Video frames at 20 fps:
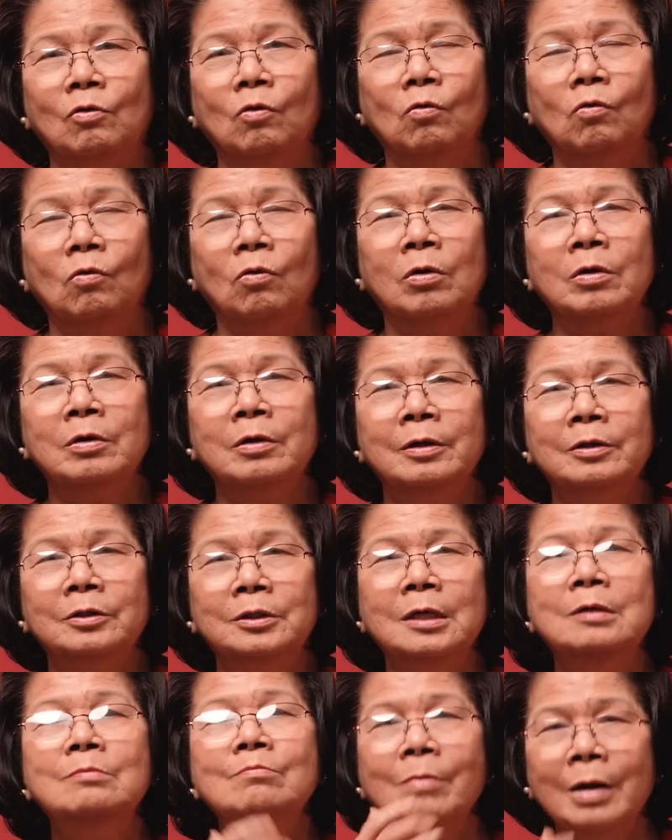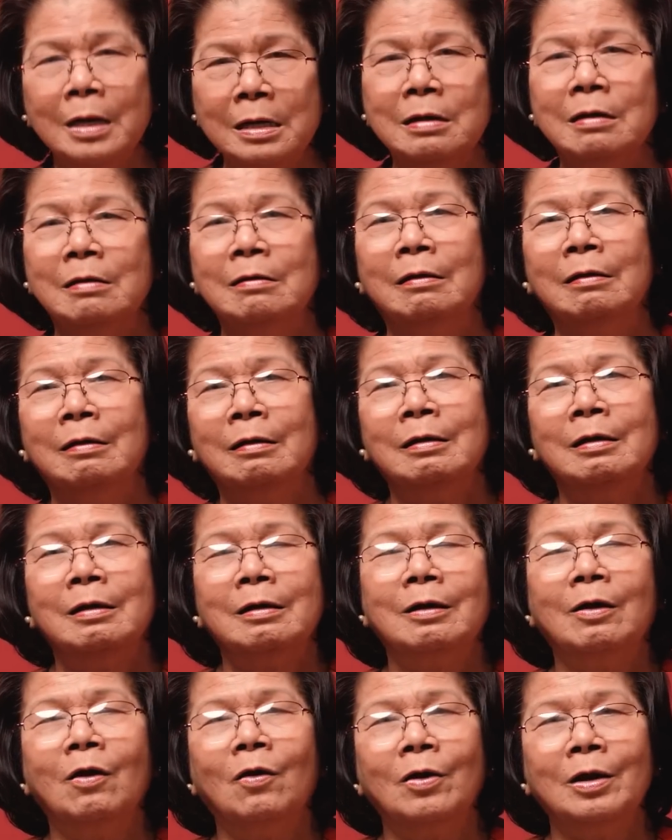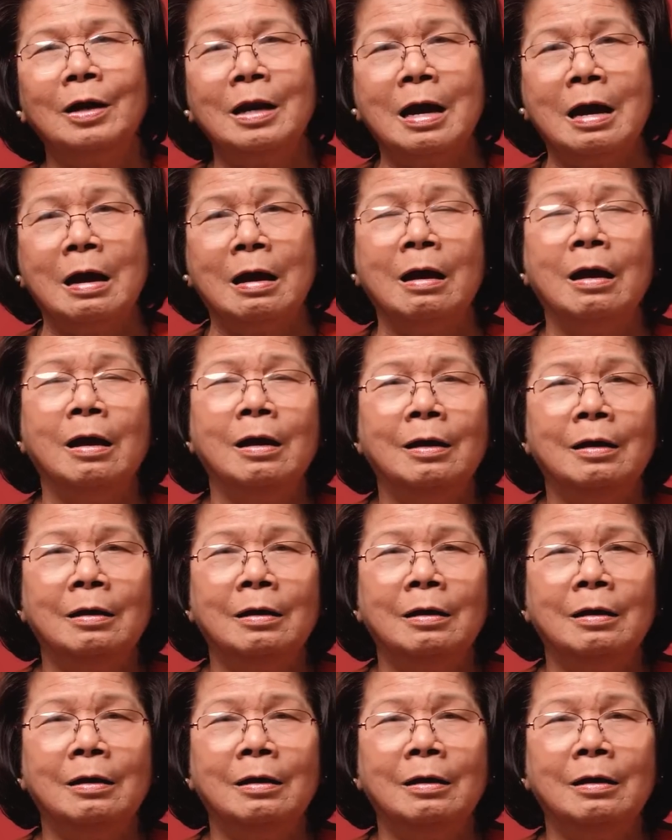của chính mình coi là